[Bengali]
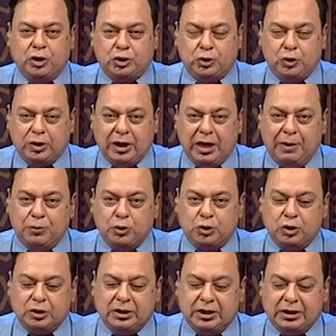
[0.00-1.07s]
দর্শক
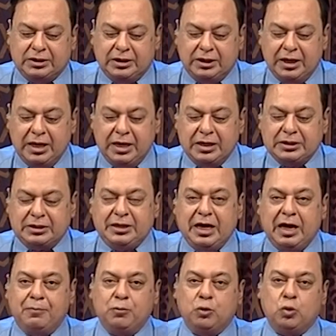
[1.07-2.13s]
আমন্ত্রণ জানাচ্ছি
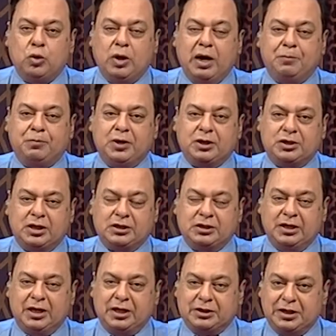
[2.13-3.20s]
সিয়াম ও আপনার
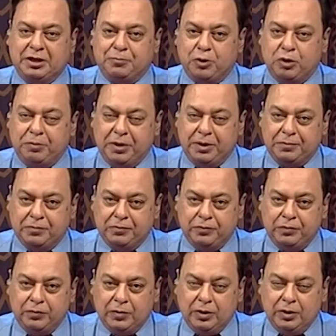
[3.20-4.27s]
স্বাস্থ্যের আজকের পর্বে
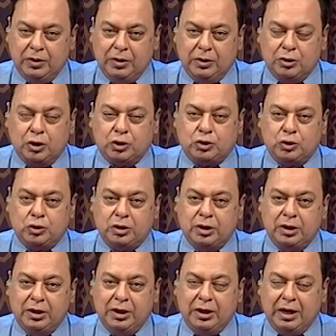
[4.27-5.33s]
দর্শক
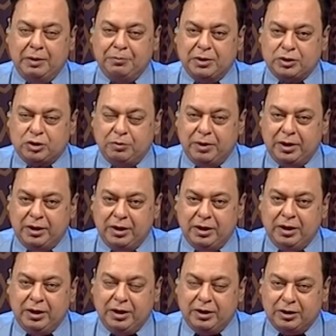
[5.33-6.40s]
আমরা সবাই
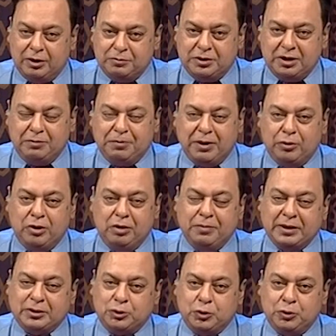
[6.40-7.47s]
রমজান পালনে
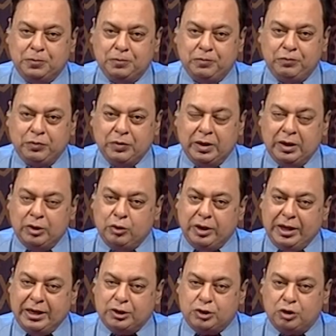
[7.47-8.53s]
ব্যস্ত কিন্তু
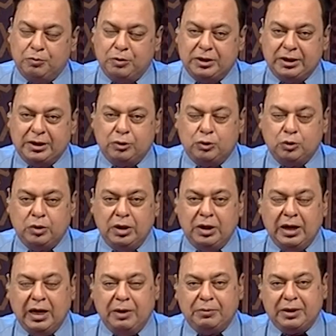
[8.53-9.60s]
এই সময়টা কিন্তু
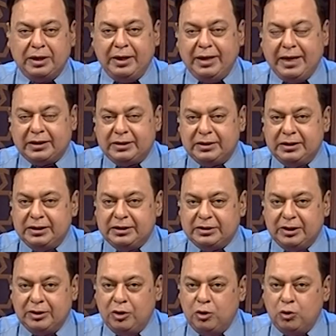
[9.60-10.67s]
আমরা একটা
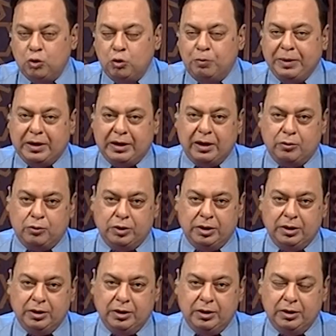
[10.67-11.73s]
জিনিসকে উপেক্ষা করি
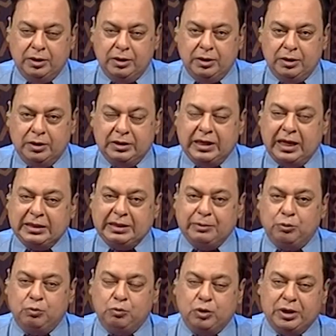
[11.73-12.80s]
দাঁত
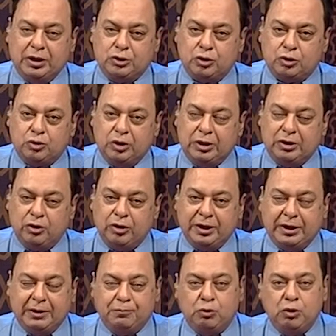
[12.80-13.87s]
এবং মুখের যত্ন নিতে
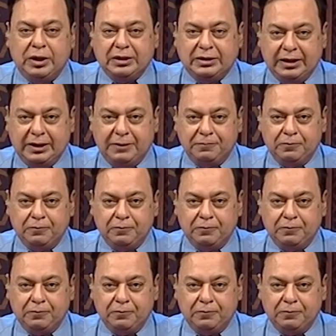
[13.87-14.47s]
অনেকেই ভুলে যাই